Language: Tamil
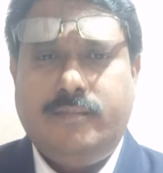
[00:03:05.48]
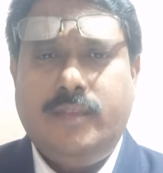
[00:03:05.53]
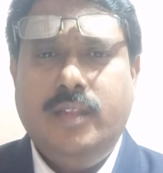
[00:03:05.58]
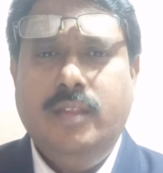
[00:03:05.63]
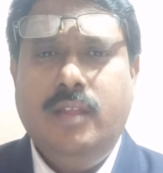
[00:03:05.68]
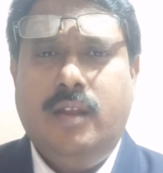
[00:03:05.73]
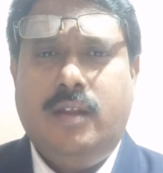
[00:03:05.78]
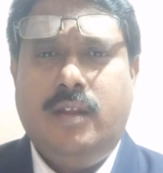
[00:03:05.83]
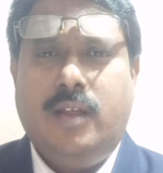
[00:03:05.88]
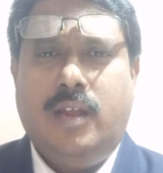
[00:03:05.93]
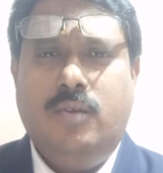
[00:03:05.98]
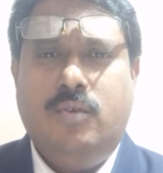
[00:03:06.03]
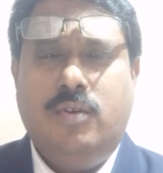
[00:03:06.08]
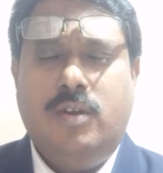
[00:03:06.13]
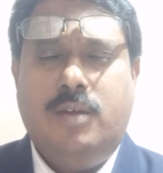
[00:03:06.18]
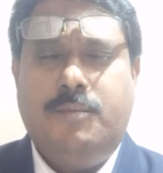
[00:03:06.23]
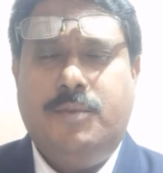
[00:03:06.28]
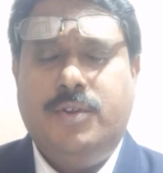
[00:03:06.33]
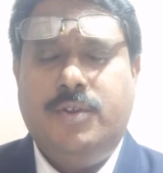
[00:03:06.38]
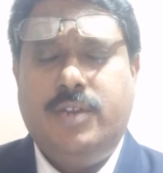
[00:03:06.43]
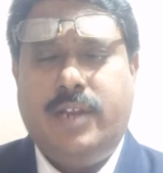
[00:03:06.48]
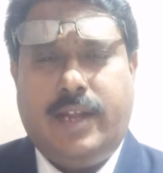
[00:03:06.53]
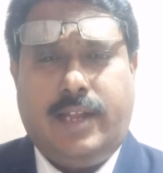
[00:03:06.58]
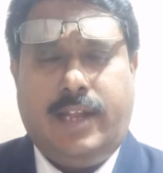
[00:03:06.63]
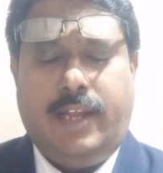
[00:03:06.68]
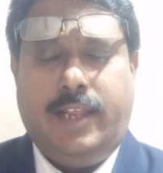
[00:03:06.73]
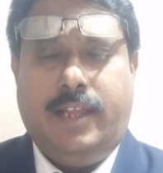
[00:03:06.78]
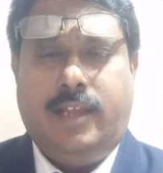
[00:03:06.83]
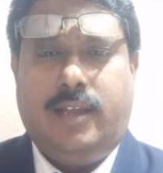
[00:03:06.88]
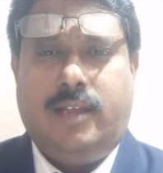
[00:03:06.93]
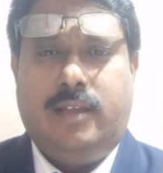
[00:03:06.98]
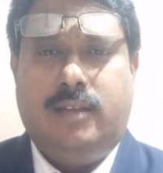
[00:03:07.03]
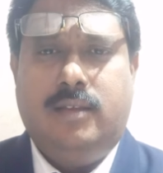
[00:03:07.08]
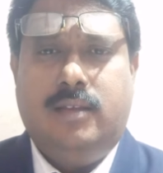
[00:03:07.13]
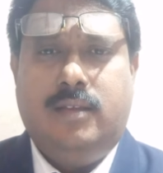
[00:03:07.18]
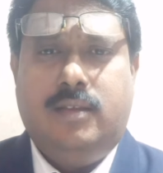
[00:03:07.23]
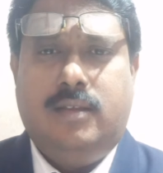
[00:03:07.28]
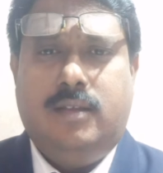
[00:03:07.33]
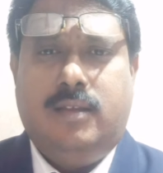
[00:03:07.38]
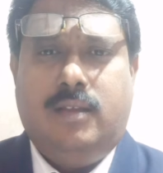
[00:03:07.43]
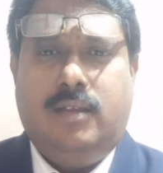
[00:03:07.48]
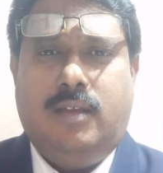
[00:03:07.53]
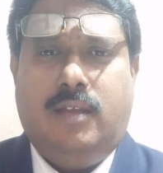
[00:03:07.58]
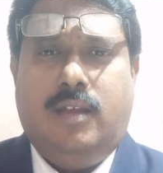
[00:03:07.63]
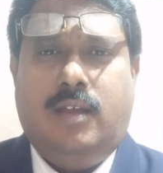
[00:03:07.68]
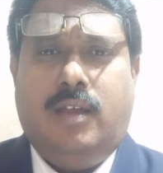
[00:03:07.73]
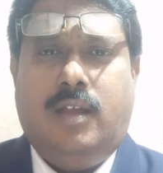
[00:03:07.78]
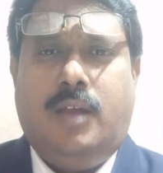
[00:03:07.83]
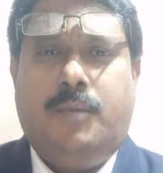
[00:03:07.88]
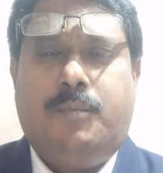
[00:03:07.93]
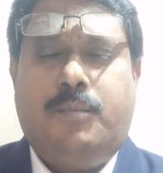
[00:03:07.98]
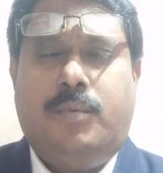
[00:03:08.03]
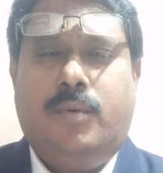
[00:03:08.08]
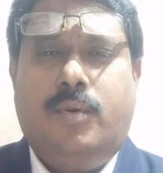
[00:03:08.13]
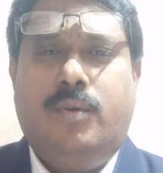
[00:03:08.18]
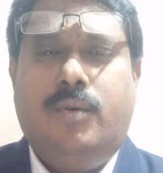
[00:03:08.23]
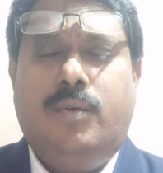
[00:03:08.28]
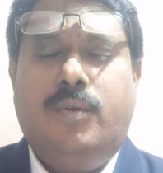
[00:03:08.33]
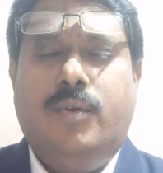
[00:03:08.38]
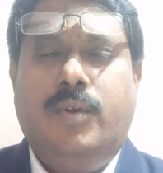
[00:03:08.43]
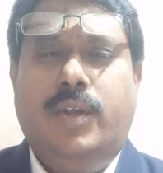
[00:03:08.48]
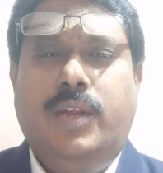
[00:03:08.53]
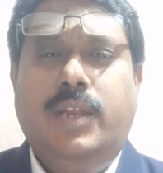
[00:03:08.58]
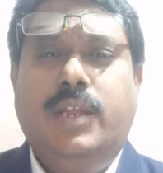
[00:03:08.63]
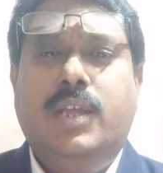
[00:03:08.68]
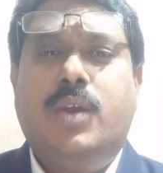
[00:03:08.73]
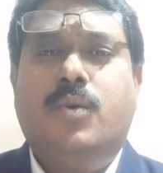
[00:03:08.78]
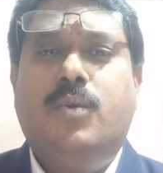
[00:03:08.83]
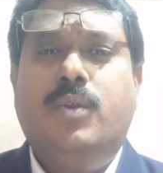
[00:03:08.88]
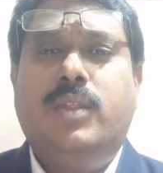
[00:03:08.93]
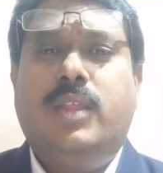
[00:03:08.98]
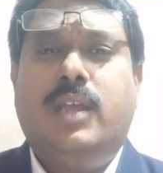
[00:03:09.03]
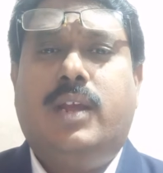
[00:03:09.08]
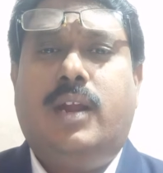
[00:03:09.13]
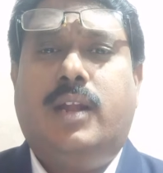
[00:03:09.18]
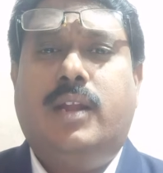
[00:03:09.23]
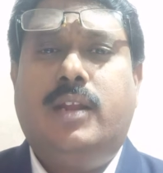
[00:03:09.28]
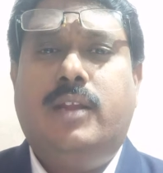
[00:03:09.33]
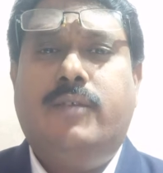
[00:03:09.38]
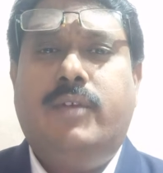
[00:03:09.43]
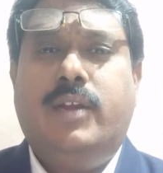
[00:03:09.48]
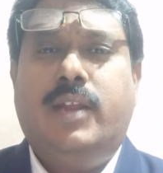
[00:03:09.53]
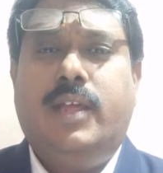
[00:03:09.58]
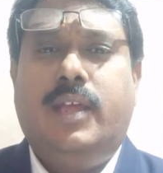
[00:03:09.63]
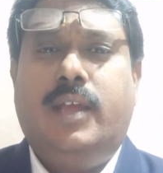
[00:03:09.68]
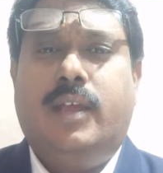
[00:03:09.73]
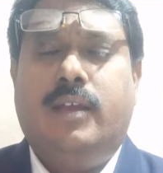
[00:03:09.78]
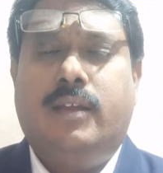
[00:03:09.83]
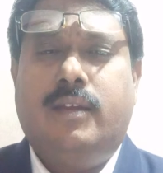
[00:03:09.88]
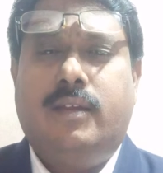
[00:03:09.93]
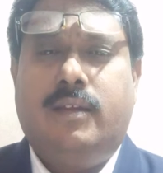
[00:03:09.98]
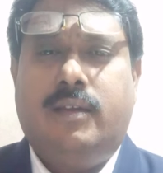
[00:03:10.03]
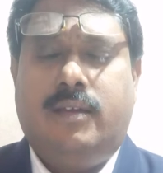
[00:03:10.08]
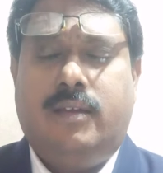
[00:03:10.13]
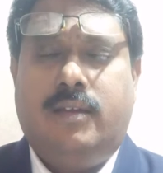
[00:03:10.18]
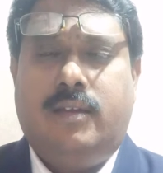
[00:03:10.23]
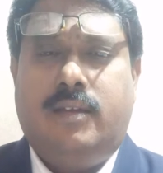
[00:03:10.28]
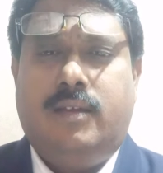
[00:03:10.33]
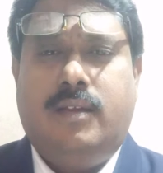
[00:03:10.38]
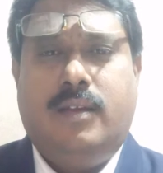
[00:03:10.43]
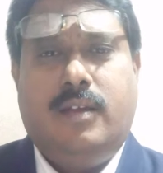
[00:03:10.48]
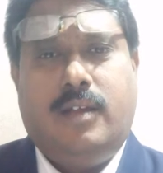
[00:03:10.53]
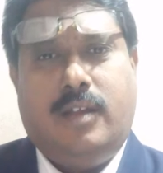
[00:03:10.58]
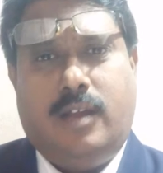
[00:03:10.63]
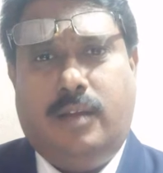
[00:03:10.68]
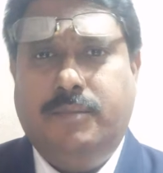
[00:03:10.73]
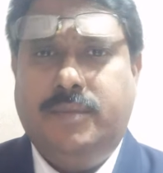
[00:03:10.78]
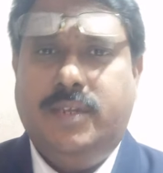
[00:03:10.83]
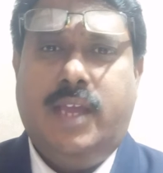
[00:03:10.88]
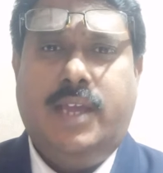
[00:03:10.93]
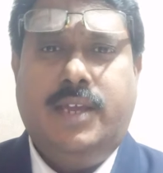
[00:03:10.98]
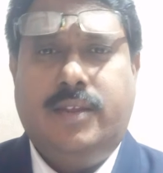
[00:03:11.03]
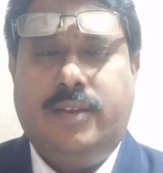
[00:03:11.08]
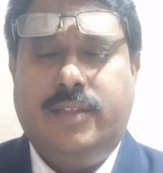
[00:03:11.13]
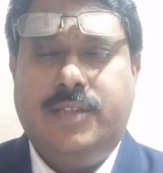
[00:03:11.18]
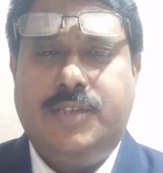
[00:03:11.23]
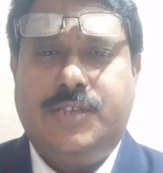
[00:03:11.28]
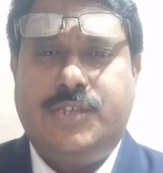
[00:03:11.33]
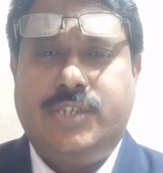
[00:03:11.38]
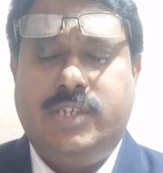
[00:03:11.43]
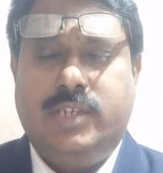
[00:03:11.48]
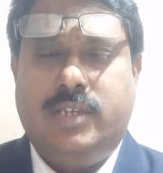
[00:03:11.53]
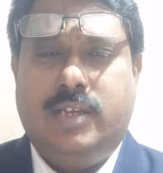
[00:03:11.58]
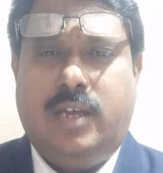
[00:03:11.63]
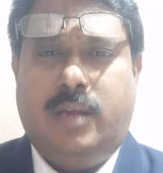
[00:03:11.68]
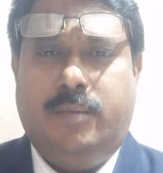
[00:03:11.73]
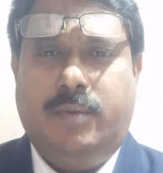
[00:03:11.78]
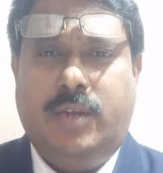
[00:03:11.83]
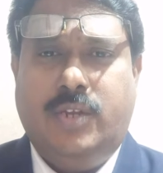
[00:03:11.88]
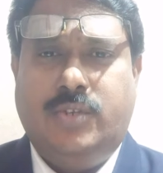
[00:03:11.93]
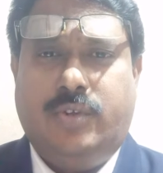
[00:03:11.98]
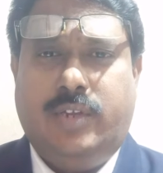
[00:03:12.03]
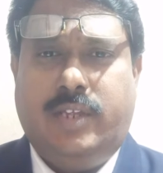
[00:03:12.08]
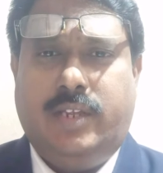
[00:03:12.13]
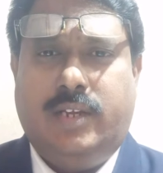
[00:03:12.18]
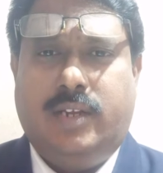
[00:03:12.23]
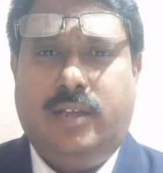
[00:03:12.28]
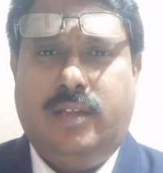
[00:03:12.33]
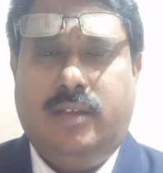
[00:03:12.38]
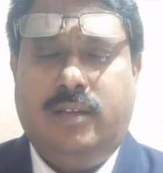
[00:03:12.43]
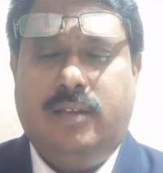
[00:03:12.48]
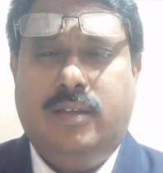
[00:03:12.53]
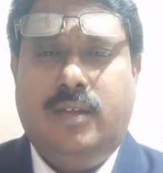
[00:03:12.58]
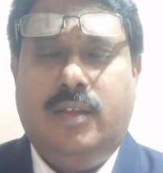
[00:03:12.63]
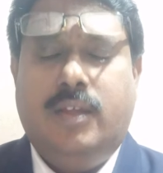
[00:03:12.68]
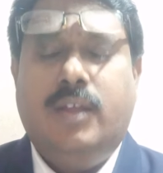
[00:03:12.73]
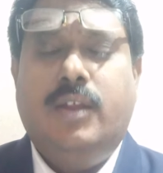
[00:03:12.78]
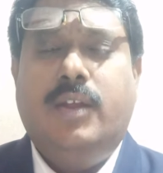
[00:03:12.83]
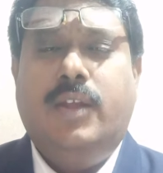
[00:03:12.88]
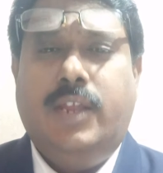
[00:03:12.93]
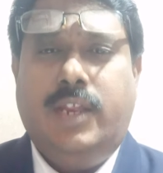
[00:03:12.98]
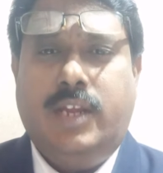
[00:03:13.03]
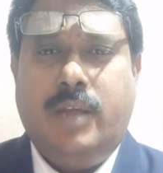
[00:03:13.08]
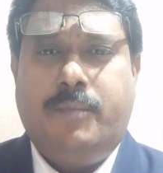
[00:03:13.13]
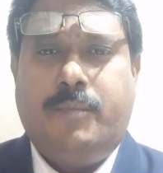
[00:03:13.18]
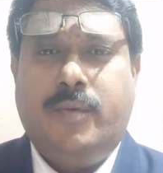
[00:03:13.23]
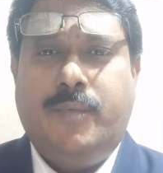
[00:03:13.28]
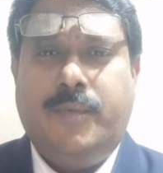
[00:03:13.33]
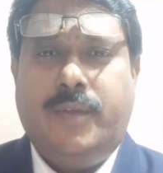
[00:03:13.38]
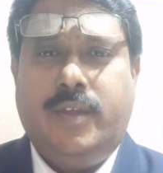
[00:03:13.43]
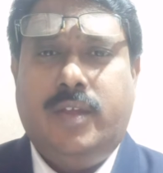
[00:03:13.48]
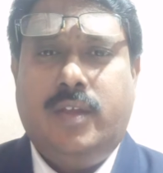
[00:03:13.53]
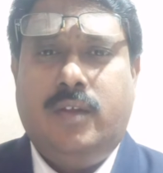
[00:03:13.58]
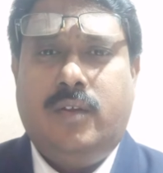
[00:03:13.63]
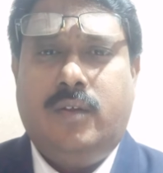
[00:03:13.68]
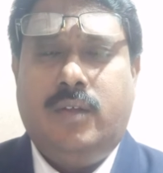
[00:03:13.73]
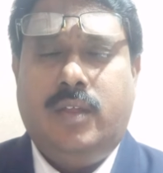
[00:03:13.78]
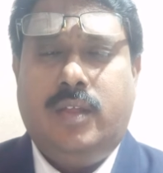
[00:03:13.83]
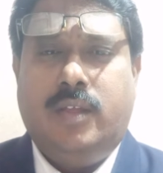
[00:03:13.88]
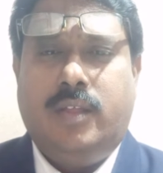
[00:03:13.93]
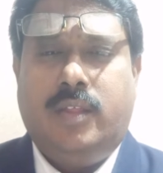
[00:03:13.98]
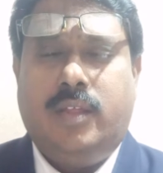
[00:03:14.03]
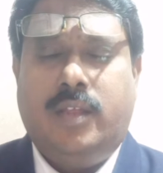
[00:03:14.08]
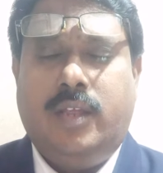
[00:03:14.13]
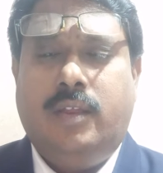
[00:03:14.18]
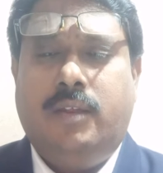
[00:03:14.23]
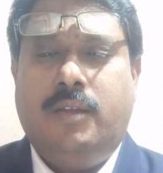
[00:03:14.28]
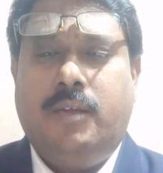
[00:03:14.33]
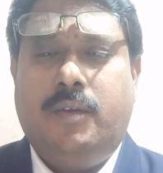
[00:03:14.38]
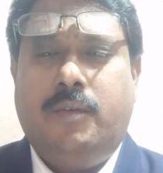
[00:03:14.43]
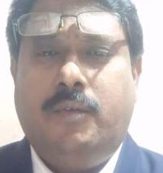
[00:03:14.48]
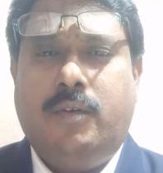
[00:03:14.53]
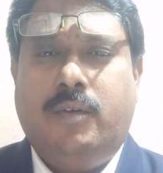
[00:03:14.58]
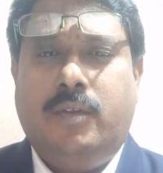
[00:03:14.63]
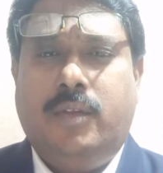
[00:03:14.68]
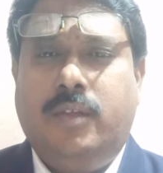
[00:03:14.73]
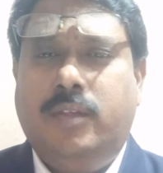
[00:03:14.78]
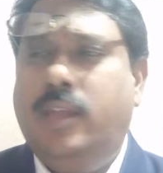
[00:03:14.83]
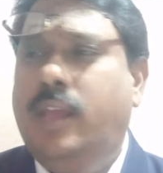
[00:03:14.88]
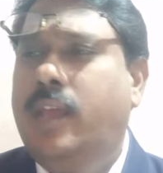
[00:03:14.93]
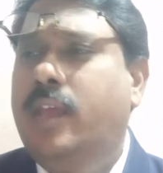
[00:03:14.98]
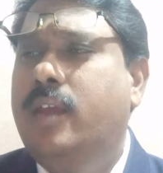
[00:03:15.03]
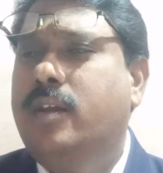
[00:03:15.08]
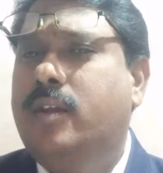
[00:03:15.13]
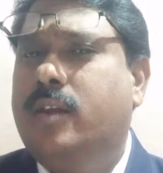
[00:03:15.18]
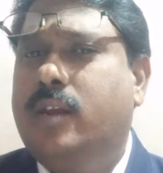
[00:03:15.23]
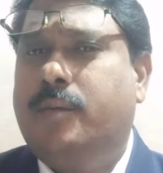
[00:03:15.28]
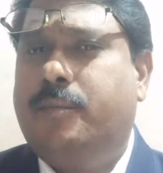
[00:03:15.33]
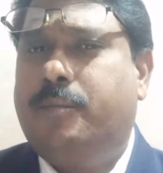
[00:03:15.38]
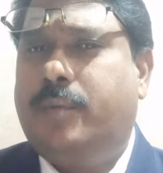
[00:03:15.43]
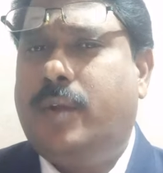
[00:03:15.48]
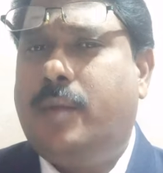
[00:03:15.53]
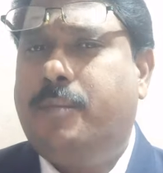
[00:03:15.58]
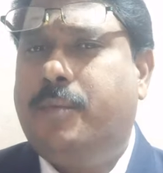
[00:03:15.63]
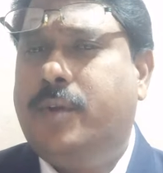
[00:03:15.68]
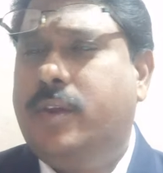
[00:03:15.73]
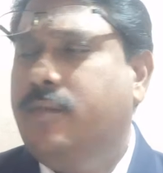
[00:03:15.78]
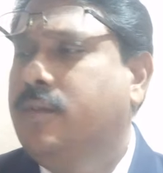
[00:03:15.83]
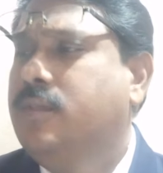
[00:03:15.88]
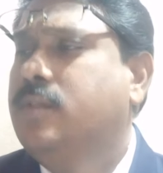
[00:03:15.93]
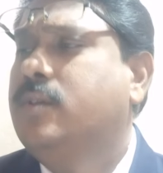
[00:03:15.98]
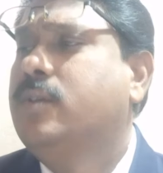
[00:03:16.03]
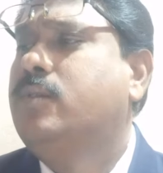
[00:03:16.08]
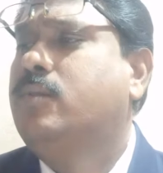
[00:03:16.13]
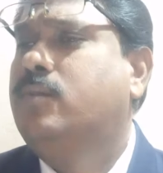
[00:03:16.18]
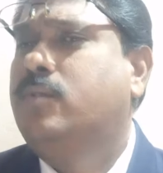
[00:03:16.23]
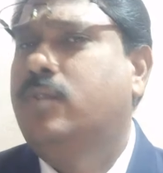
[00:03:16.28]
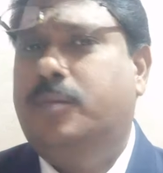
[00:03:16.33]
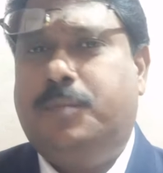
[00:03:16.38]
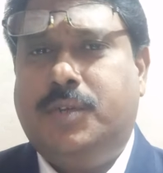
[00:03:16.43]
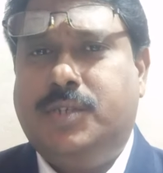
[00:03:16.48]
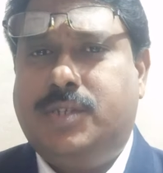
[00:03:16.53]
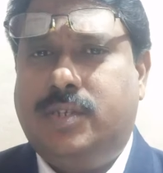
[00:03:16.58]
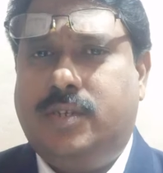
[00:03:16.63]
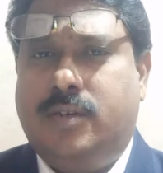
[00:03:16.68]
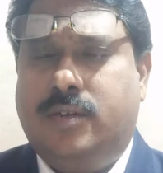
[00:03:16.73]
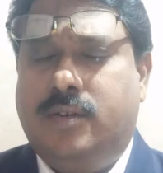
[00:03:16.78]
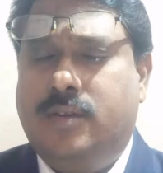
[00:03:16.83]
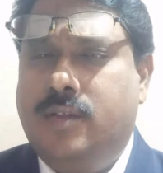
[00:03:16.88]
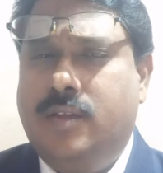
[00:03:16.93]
என்னடா லோன் அமௌண்ட்டு கட்டலையா அப்போது நீங்கள் கொடுத்த கடனை விட கம்மியாக இருந்துச்சு அப்படின்னு சொன்னீங்கன்னா நீங்கள் என்ன பண்ணுவீங்க எது ஏன்ற ப்ராப்பர்ட்டி வந்து ஒன்று பர்சன்